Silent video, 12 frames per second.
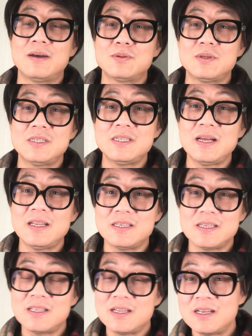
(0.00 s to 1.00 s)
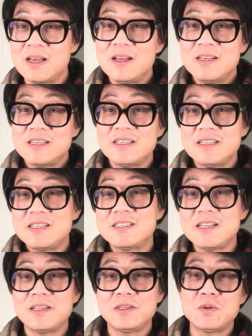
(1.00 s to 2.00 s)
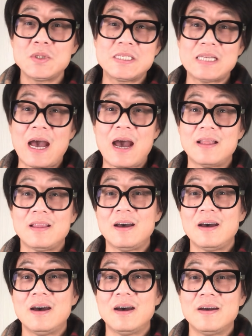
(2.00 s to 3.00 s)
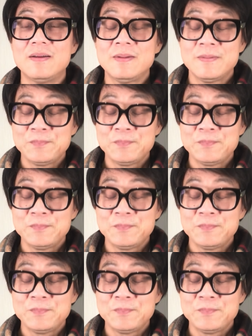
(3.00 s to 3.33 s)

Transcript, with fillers: 所以希拉里现在现在现在都是假的啊。